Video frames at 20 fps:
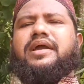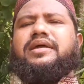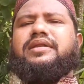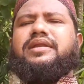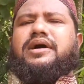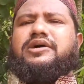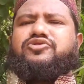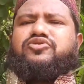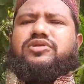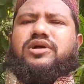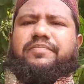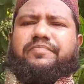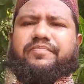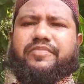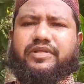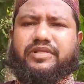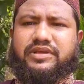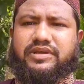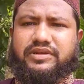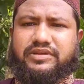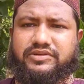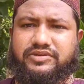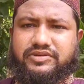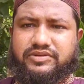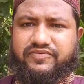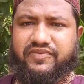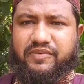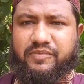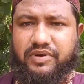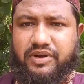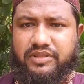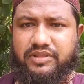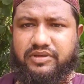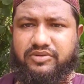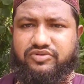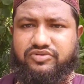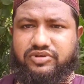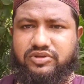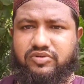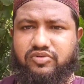এটা আসলে আপনাদের ফ্যামিলিতে
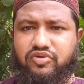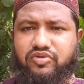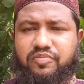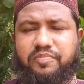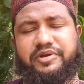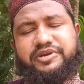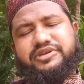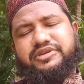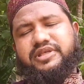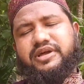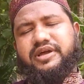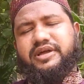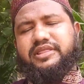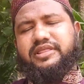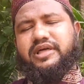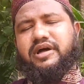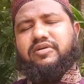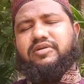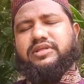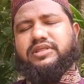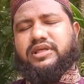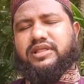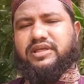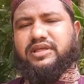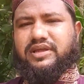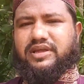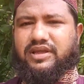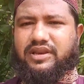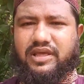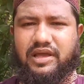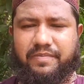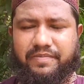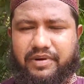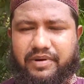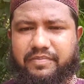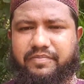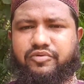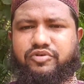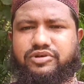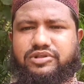যদি লোক বেশি থাকে তাহলে তাদেরকে নিয়ে
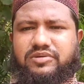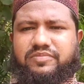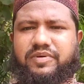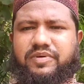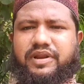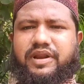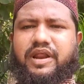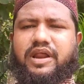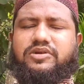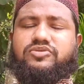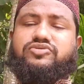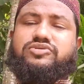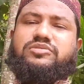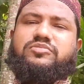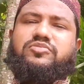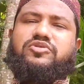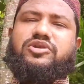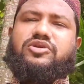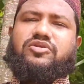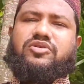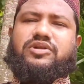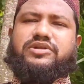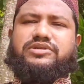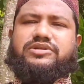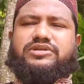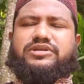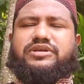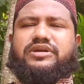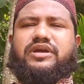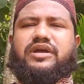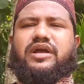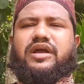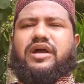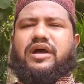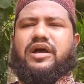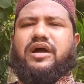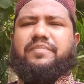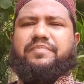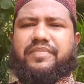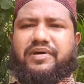আপনি পড়তে পারেন আর যদি মনে করেন যে
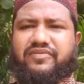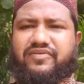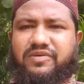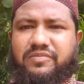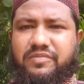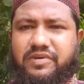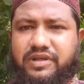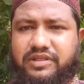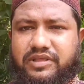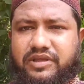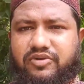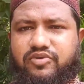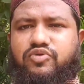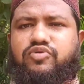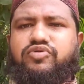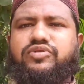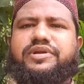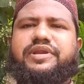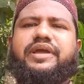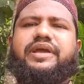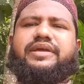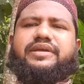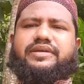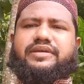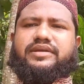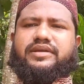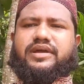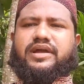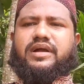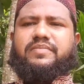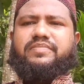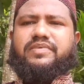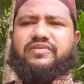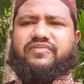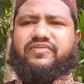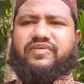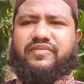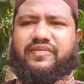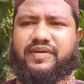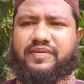আপনার ফ্যামিলিতে লোক নেই আপনার
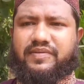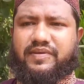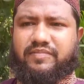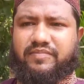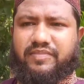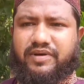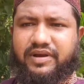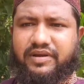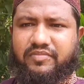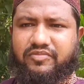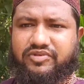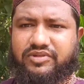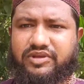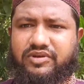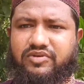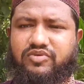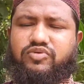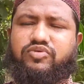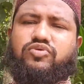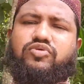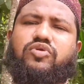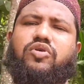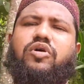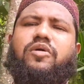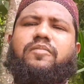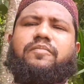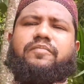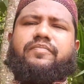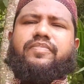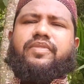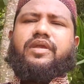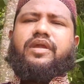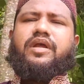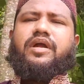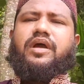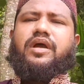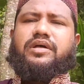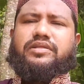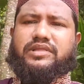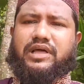ফ্যামিলি মেম্বারের মধ্যে লোক কম
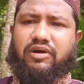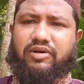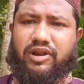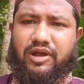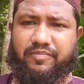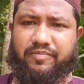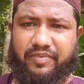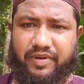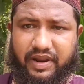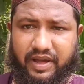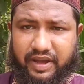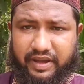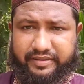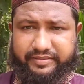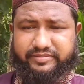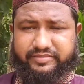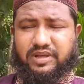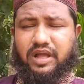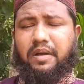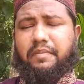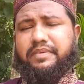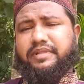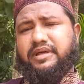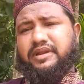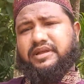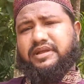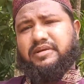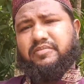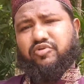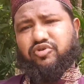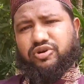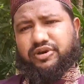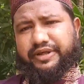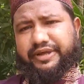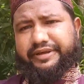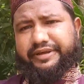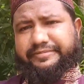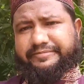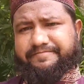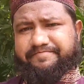তাহলে আপনারা আমাদেরকে
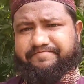বললে